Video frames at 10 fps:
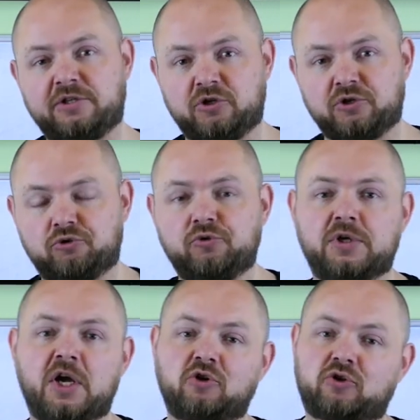
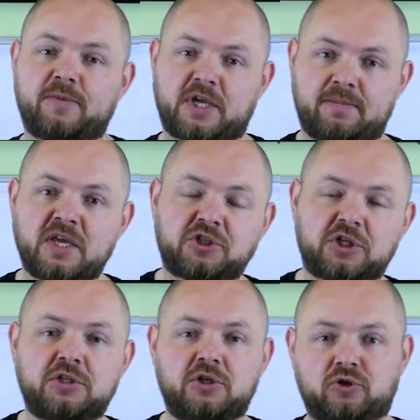интересует, что меня
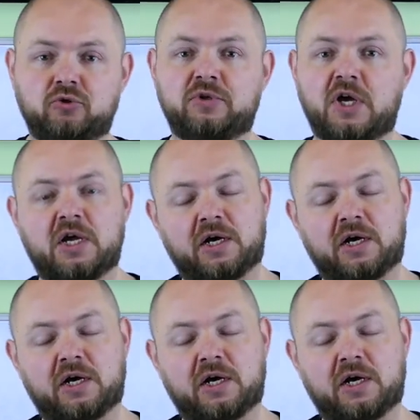меньше интересует,